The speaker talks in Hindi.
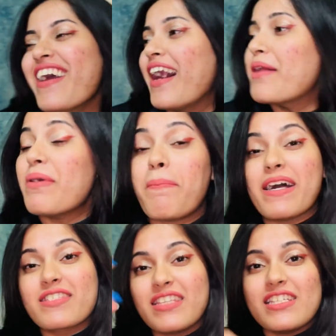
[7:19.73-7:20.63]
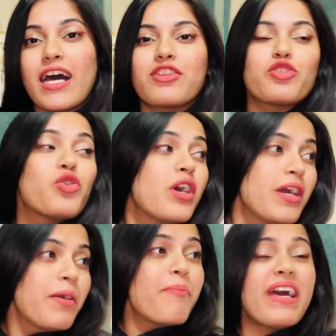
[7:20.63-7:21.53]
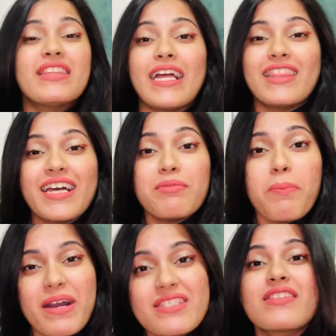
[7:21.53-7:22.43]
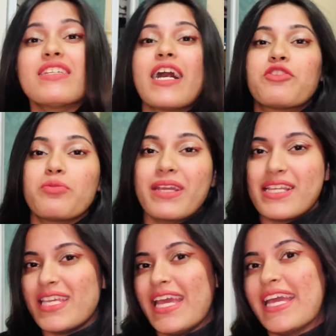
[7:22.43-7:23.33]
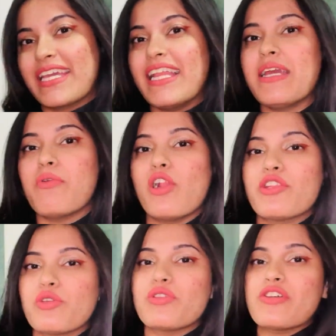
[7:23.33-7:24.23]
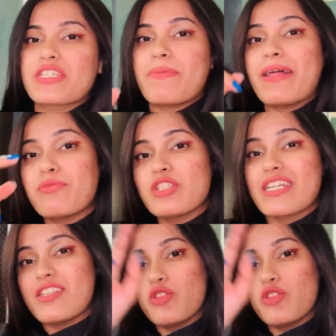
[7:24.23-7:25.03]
यार मैं फंसती जाती हूँ मैं दलदल में फंसती जाती हूँ मैं किसी एक के लिए बोलती हूँ ना उसके बाद मुझे किसी